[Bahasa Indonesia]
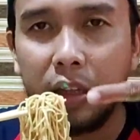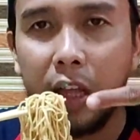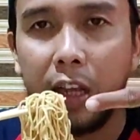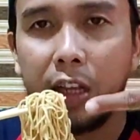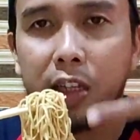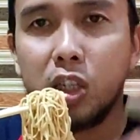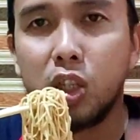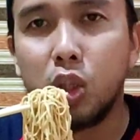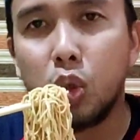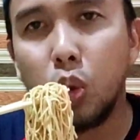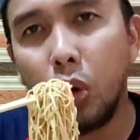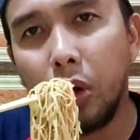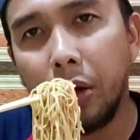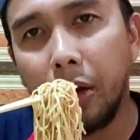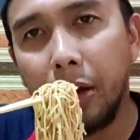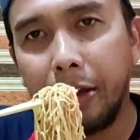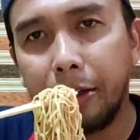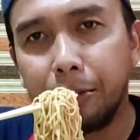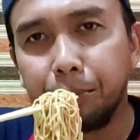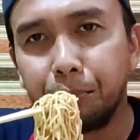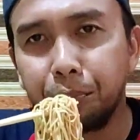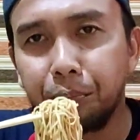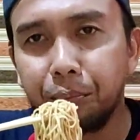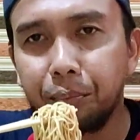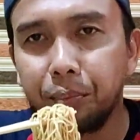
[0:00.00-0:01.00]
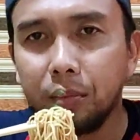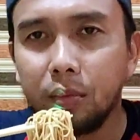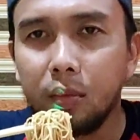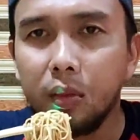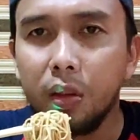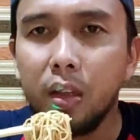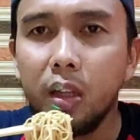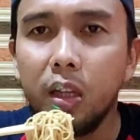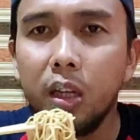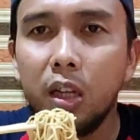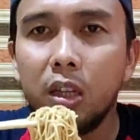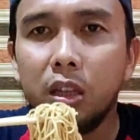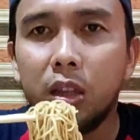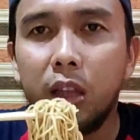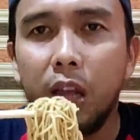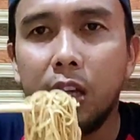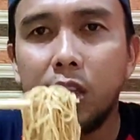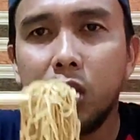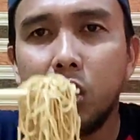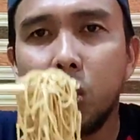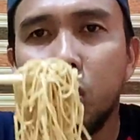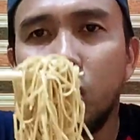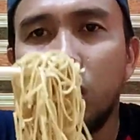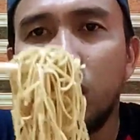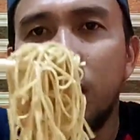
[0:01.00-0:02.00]
tekstur ya
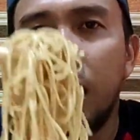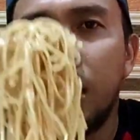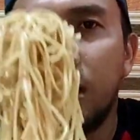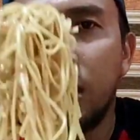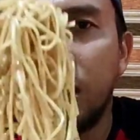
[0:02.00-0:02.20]
tekstur